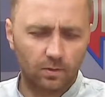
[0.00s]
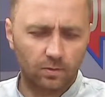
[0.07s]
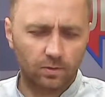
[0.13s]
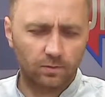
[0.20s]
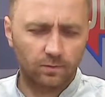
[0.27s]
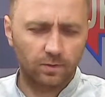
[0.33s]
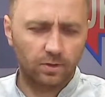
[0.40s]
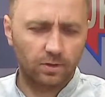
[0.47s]
e,
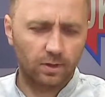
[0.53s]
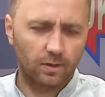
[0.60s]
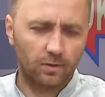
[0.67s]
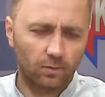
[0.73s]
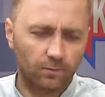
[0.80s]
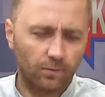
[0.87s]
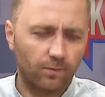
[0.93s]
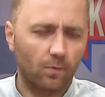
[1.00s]

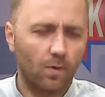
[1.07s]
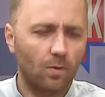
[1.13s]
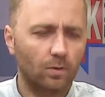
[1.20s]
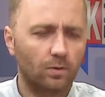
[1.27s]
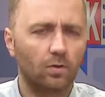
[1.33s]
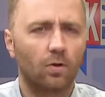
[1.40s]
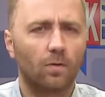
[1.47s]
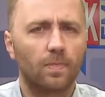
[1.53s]
oczywiście no,
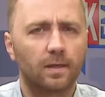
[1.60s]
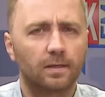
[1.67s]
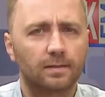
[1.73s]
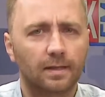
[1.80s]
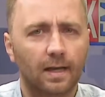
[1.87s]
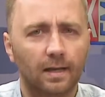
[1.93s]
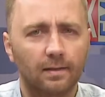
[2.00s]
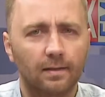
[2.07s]
wywołało to
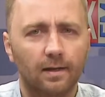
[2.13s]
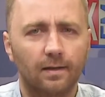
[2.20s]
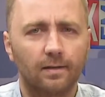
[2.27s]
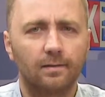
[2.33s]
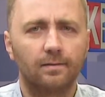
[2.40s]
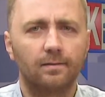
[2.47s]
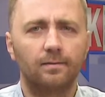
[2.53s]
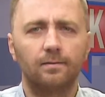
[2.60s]

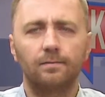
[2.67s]
skandal.